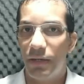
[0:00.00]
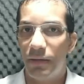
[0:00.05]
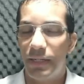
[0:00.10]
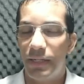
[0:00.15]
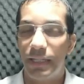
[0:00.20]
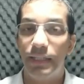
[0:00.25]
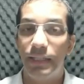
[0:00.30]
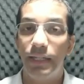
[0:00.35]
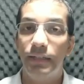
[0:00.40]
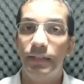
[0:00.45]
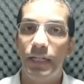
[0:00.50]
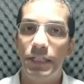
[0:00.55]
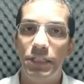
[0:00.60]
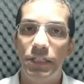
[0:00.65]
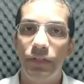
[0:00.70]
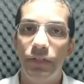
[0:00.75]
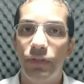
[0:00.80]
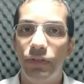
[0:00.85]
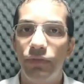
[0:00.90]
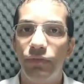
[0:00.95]
na
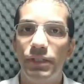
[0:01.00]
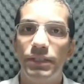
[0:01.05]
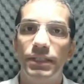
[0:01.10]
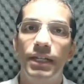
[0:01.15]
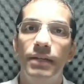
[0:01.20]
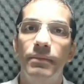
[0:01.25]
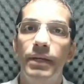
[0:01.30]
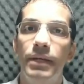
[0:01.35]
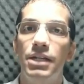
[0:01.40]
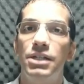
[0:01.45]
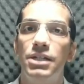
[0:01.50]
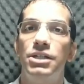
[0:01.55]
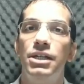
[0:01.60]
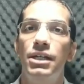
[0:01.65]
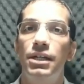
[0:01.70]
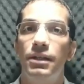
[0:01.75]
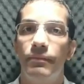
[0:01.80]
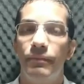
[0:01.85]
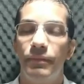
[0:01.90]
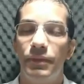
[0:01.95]
tentativa de você
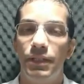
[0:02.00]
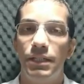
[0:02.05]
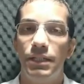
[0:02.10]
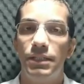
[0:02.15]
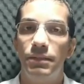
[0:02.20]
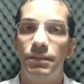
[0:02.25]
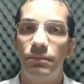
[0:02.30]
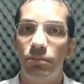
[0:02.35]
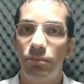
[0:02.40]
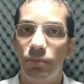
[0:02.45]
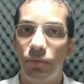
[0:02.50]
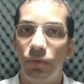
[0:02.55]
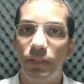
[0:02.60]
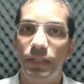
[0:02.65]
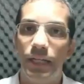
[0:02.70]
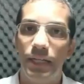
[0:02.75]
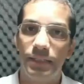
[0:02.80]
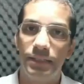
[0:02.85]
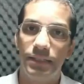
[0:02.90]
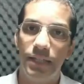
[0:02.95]
emergir desse
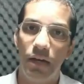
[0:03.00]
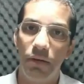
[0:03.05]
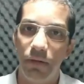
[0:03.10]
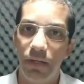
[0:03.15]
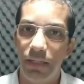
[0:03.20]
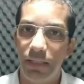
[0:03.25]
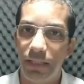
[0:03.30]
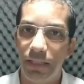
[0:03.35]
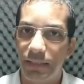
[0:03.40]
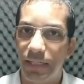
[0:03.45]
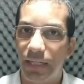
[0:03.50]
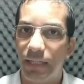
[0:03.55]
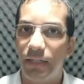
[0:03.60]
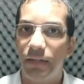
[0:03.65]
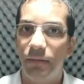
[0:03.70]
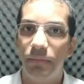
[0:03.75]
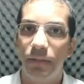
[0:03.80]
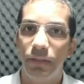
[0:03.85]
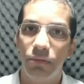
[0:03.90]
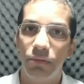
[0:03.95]
lodaçal aí, dessa
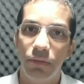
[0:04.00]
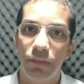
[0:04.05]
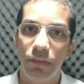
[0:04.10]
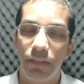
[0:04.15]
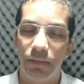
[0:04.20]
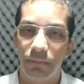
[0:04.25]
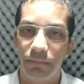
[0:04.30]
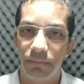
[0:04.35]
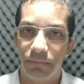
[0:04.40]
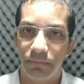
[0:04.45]
lama toda,